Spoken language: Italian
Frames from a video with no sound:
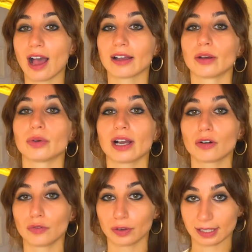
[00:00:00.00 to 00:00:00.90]
anche una
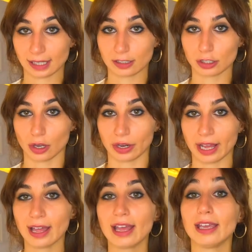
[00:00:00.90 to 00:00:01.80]

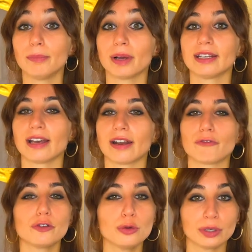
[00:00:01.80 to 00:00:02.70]
conversazione in maniera
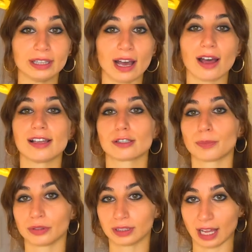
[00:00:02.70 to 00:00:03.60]
fluida e
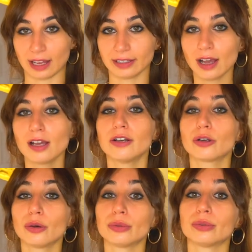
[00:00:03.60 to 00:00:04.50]
spontanea
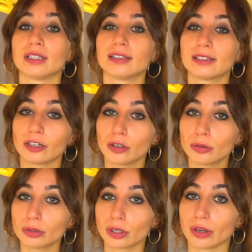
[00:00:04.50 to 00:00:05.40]
con un
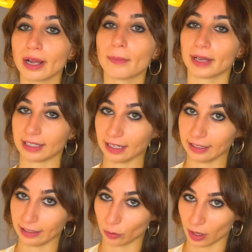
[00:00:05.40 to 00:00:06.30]
interlocutore
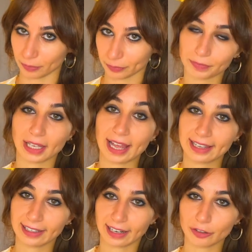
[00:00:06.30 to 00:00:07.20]
madrelingua. È
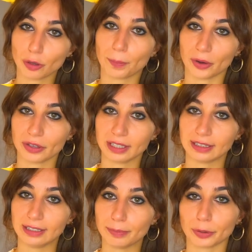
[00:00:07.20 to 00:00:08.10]
in grado poi
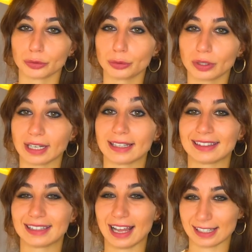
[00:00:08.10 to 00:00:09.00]
di
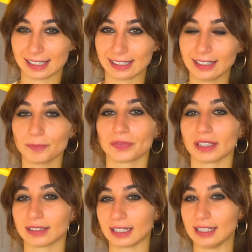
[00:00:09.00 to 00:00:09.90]
produrre testi
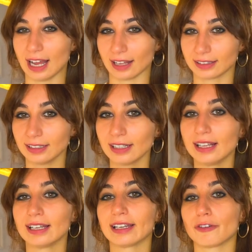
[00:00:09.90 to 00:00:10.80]
dettagliati
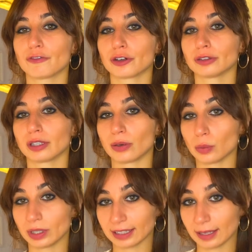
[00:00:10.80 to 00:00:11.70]
che affrontano
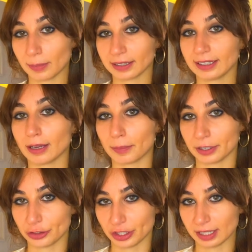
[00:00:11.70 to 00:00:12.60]
una tematica
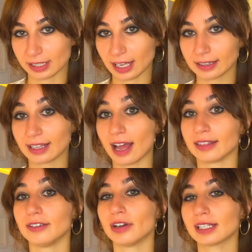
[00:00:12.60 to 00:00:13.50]
precisa da
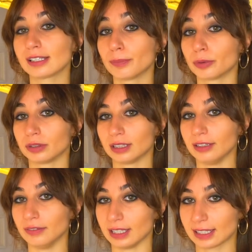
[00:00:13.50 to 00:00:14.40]
diversi punti
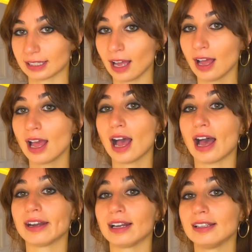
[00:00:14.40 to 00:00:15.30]
di vista,
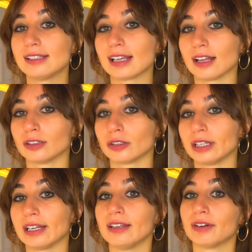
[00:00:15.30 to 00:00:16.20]

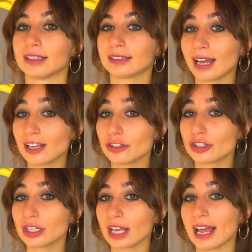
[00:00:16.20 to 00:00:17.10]
analizzandone i
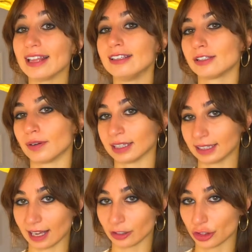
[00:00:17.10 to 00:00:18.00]
vantaggi e gli
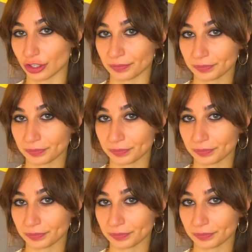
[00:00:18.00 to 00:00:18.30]
svantaggi.